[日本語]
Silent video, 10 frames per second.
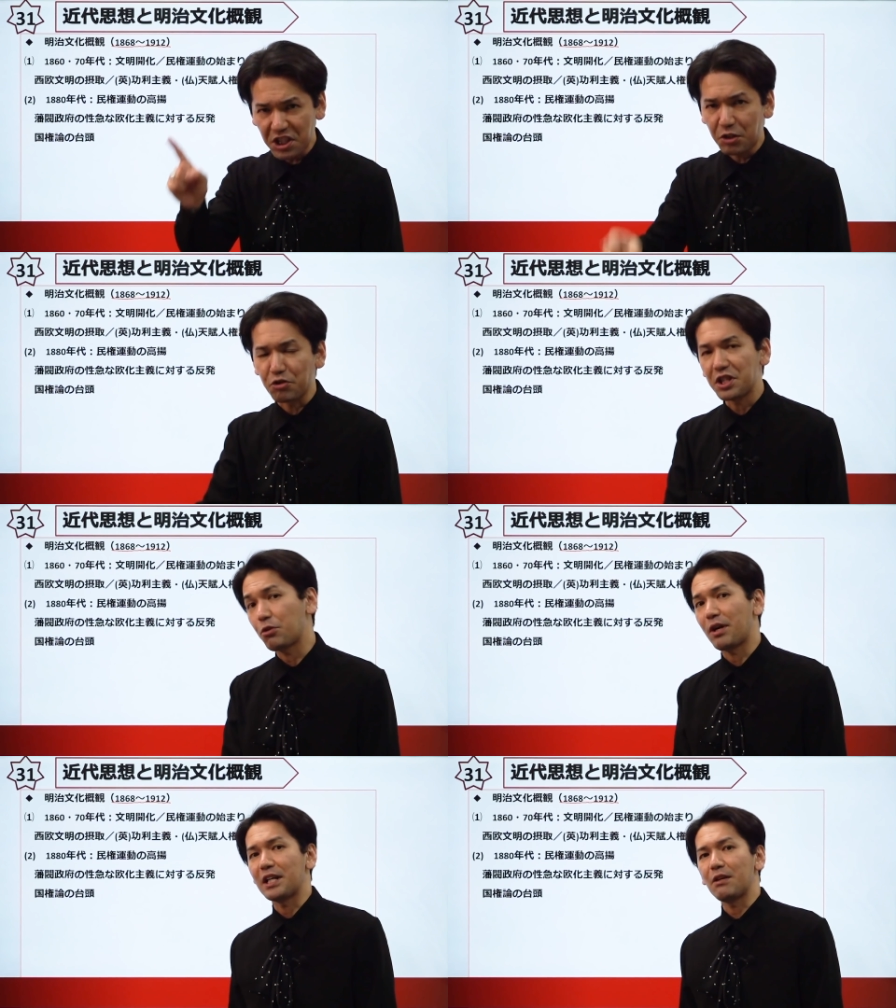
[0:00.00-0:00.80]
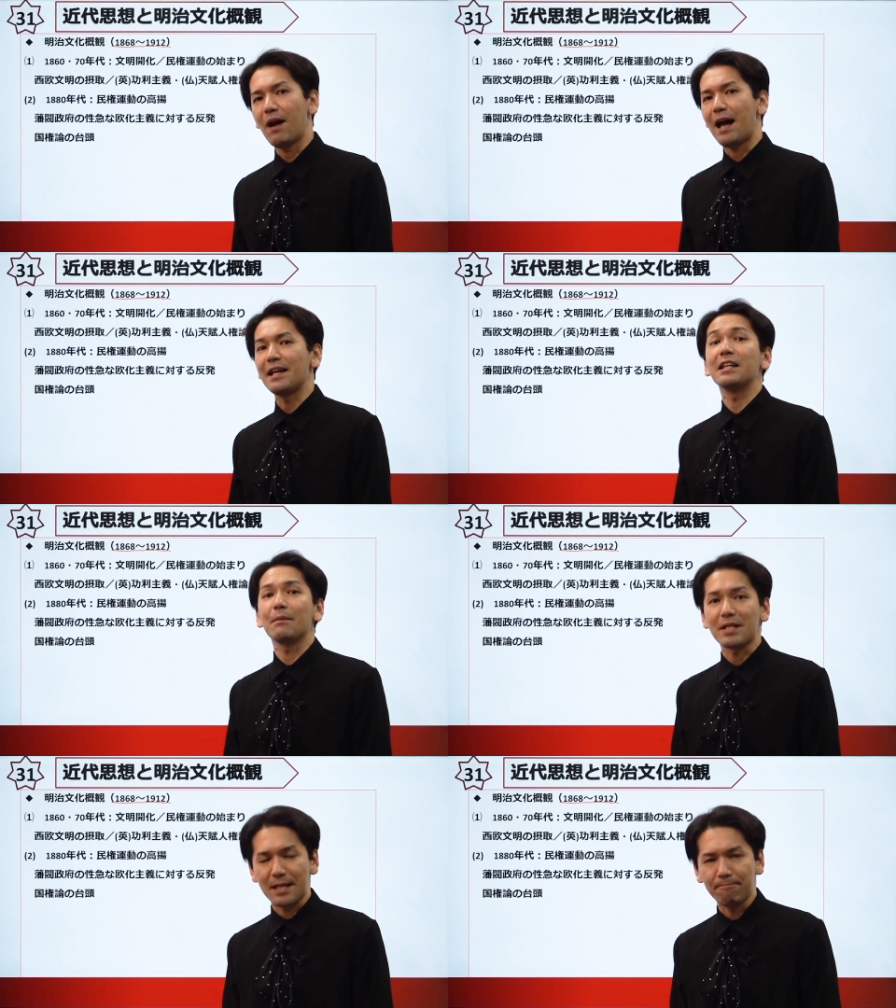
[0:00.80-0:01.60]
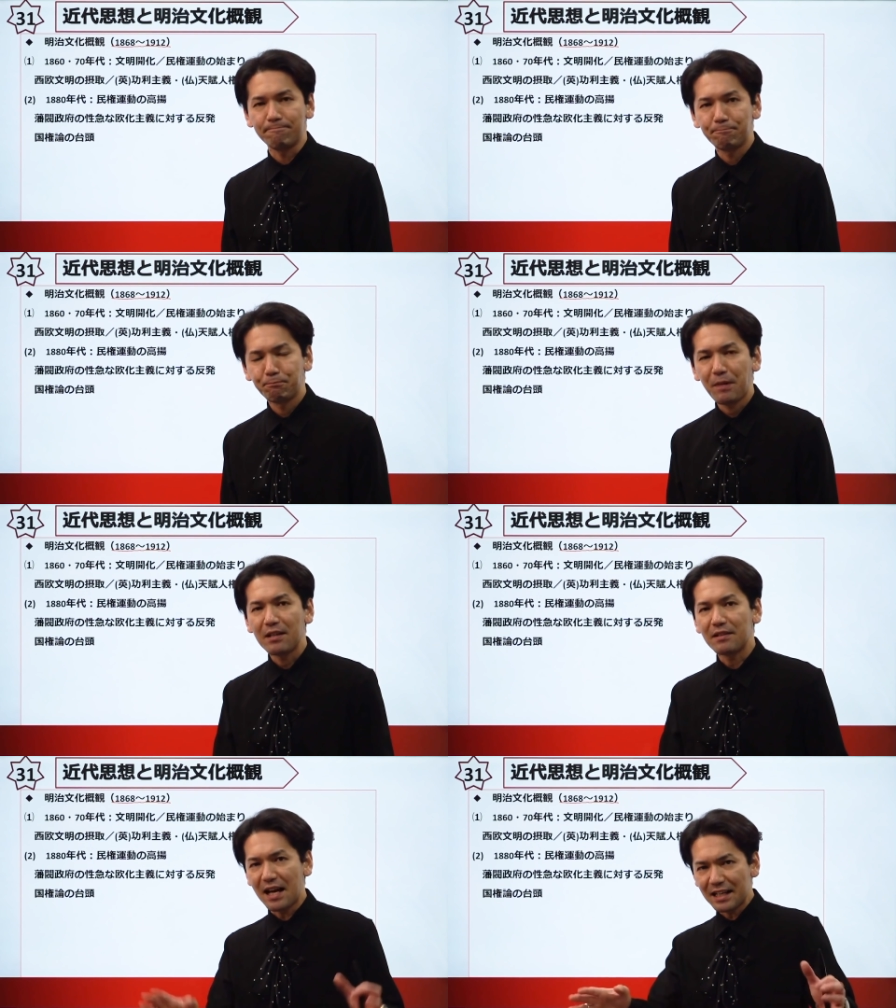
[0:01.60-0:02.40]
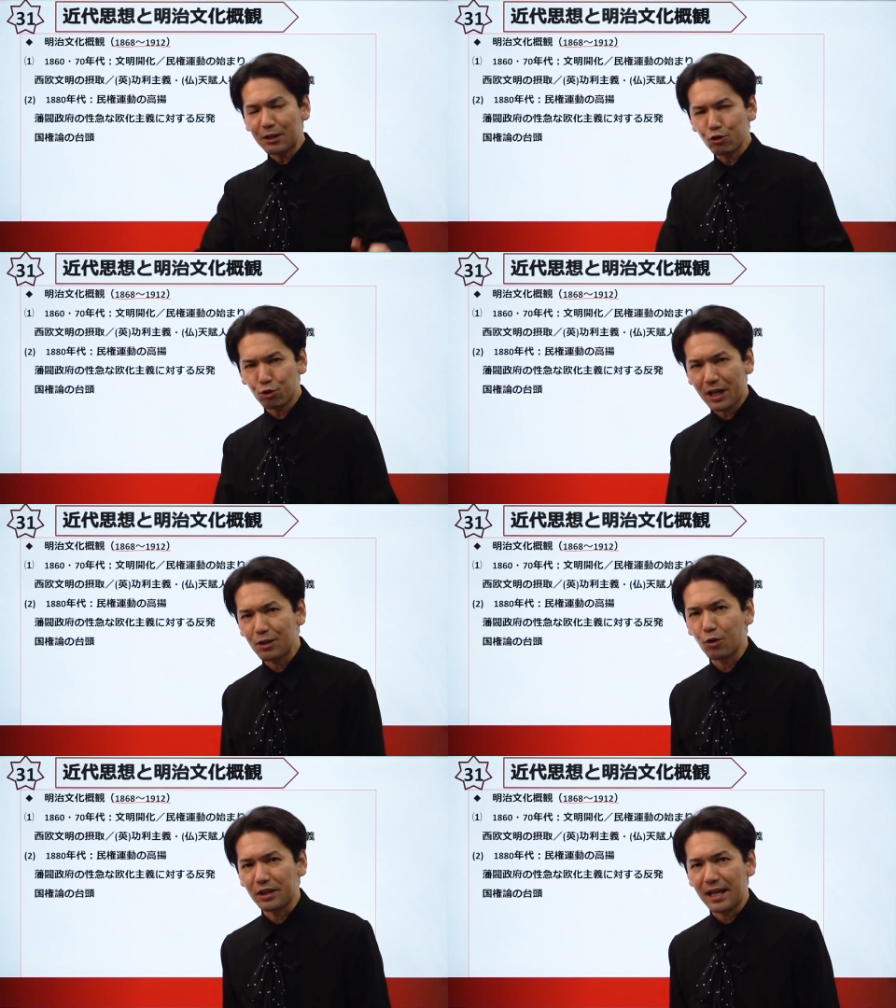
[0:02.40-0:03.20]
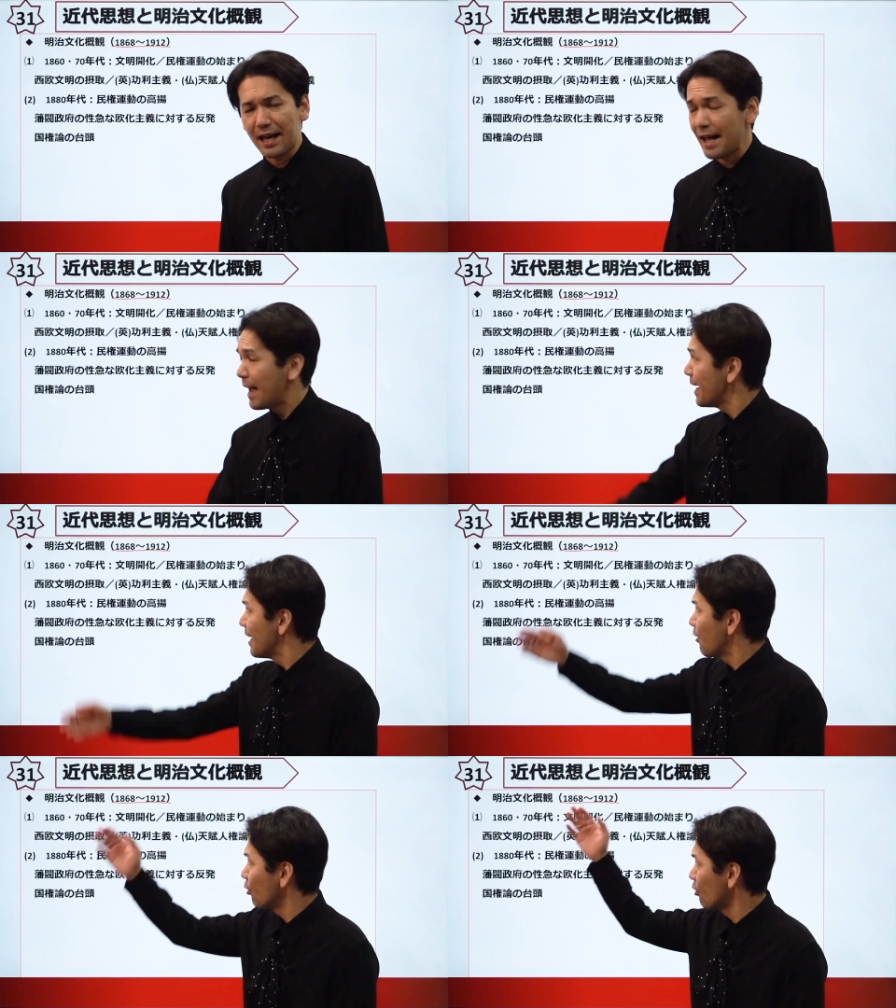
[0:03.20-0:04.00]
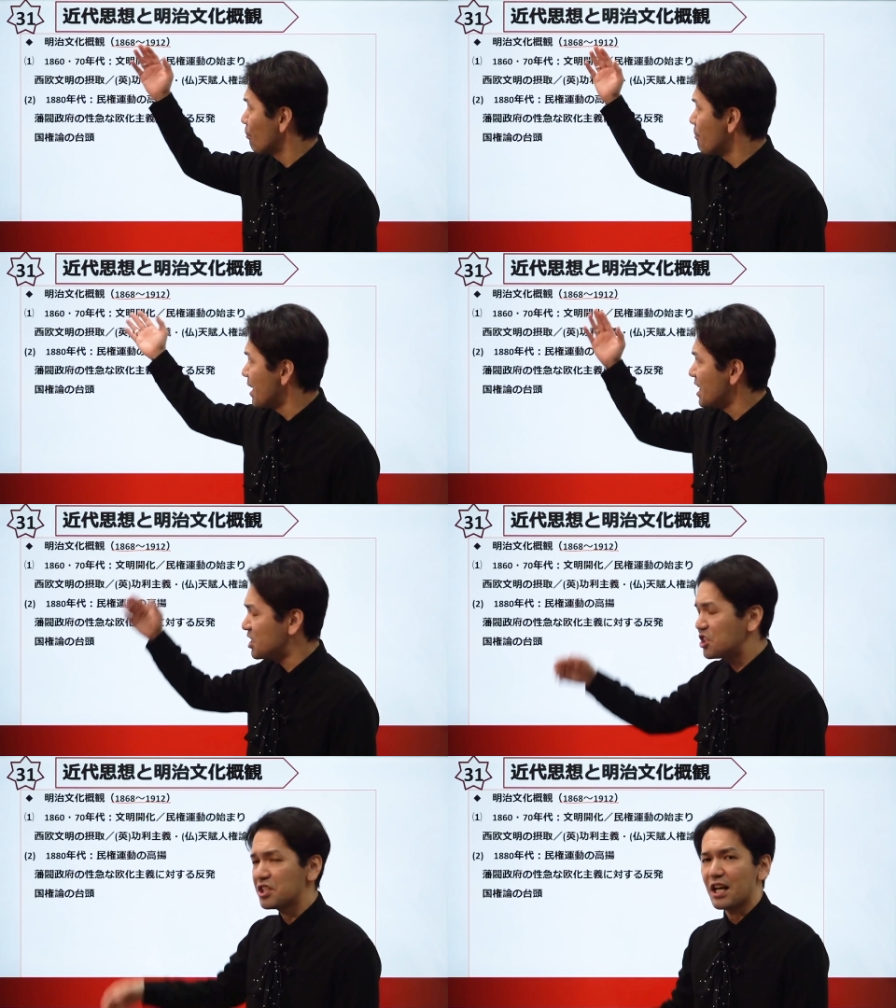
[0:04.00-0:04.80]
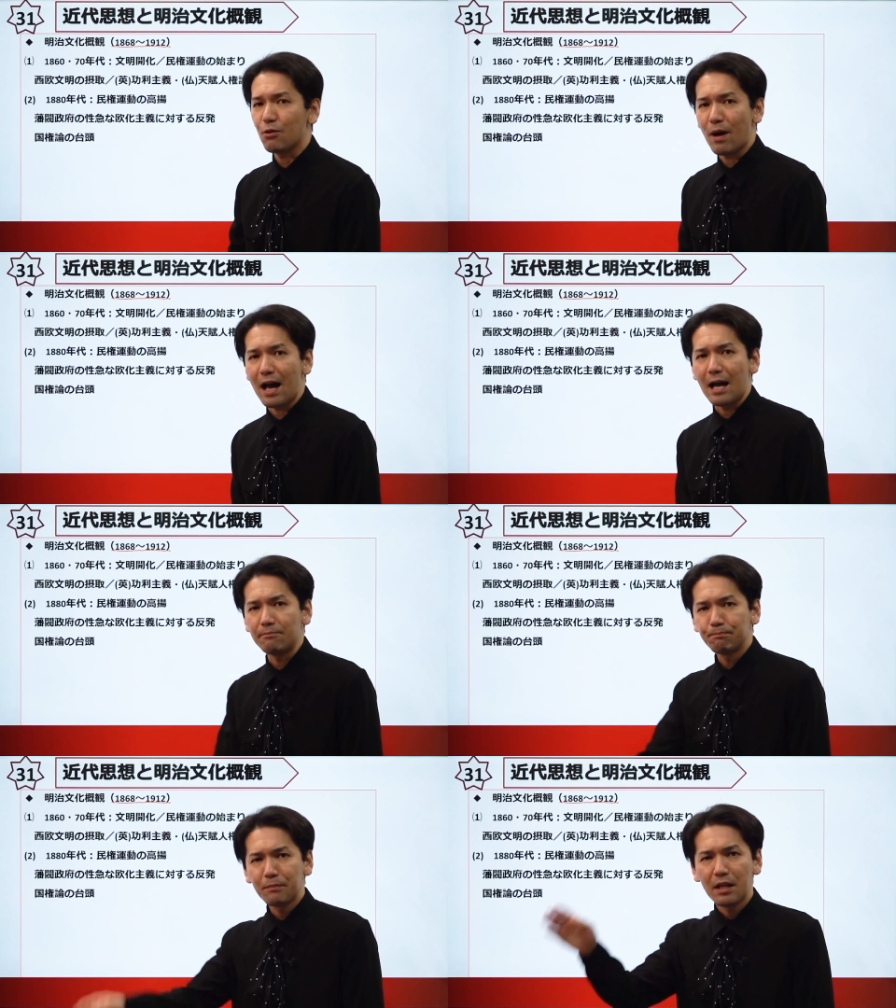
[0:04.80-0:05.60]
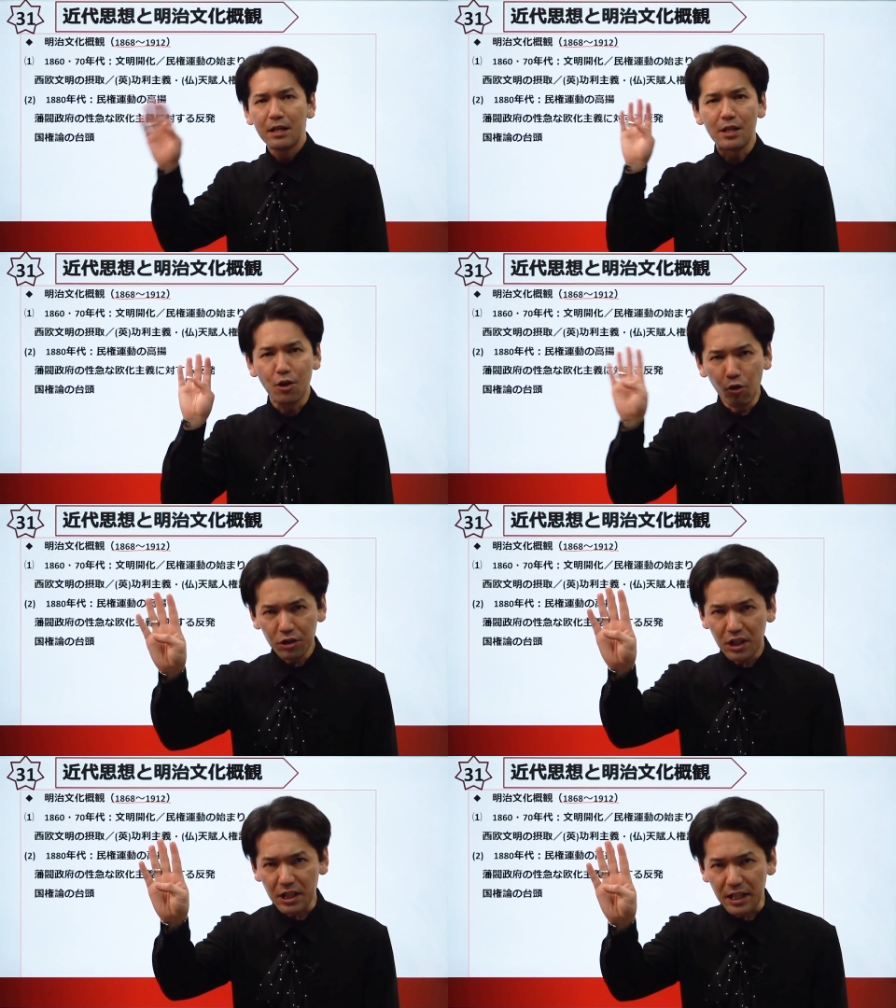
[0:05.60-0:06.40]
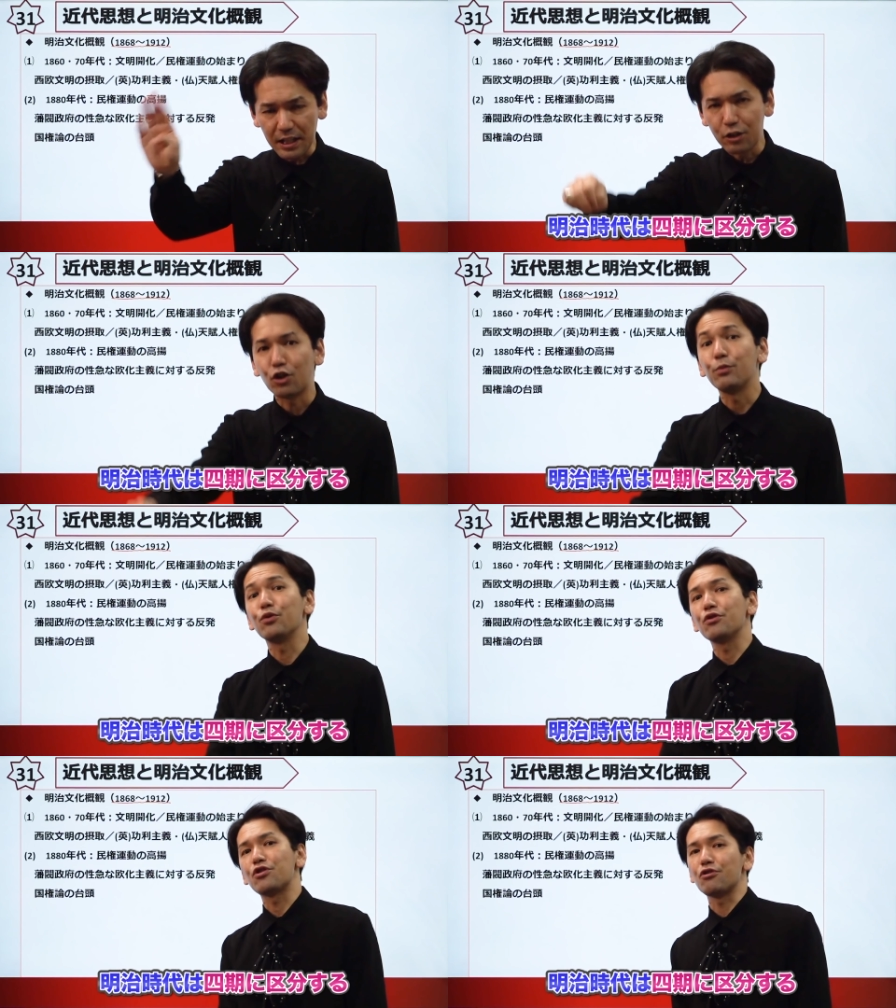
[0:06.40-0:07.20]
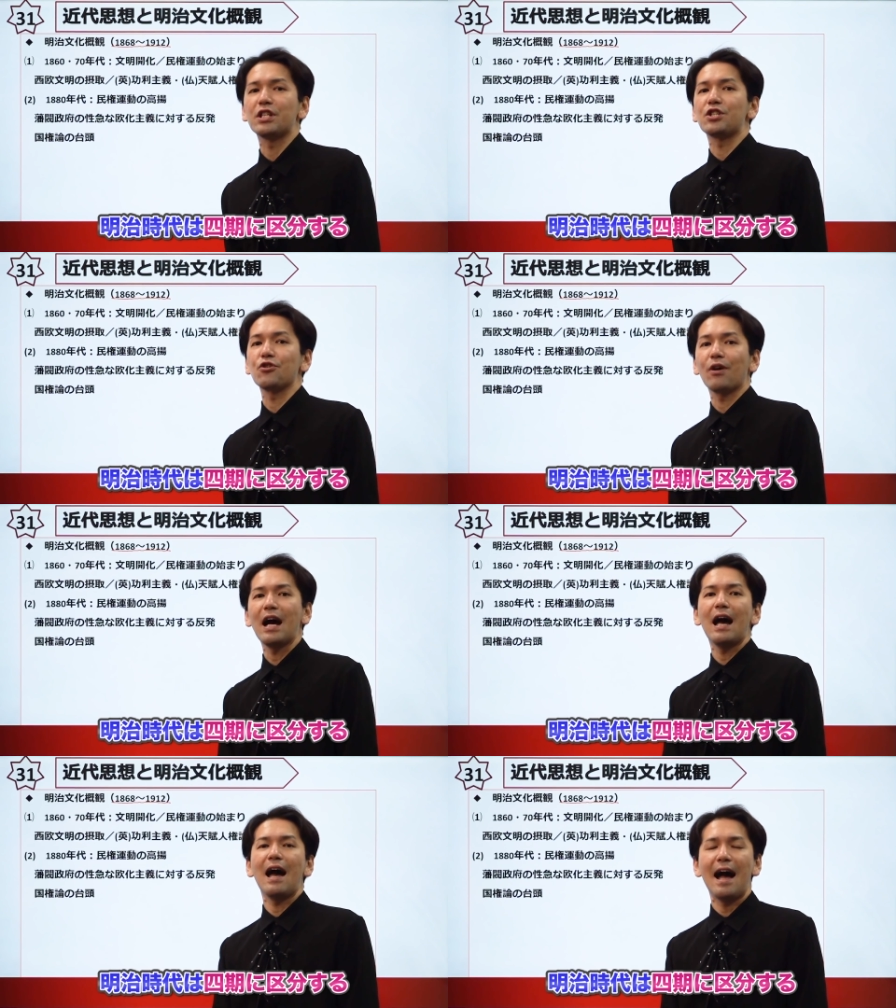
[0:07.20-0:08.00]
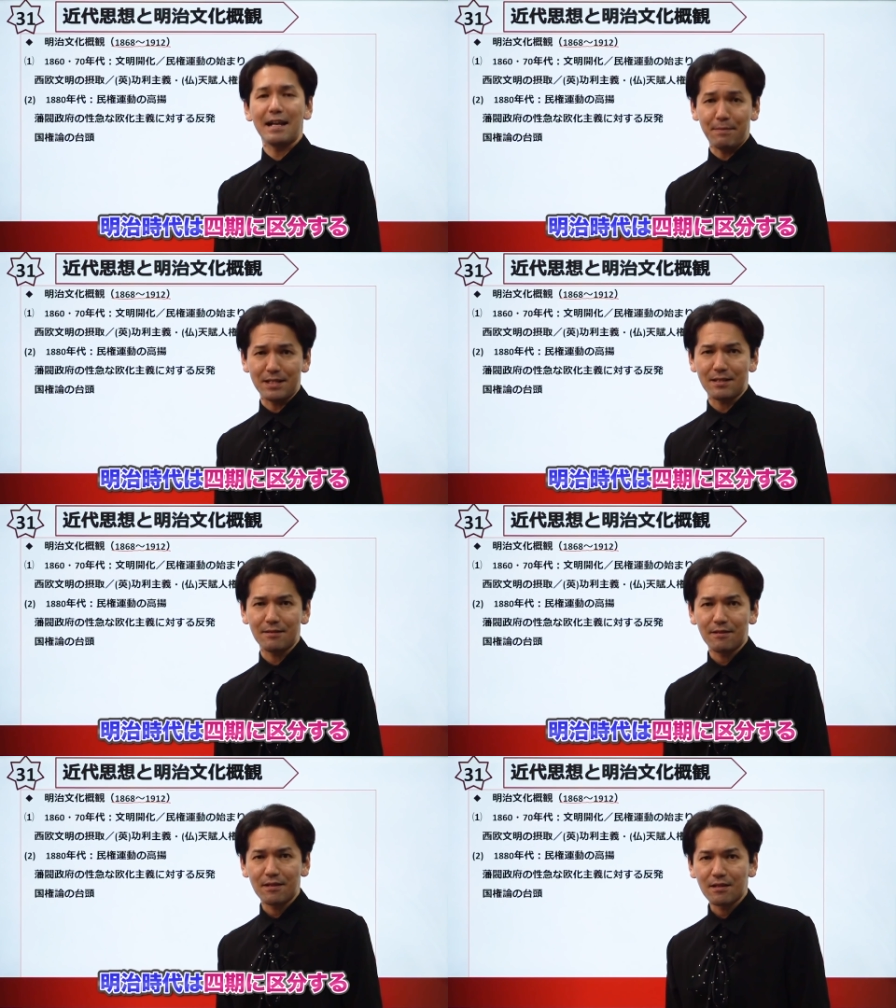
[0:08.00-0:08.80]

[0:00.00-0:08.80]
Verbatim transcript: 期として捉えてはいけません。大学受験において、この明治時代は4期に区分する必要があります。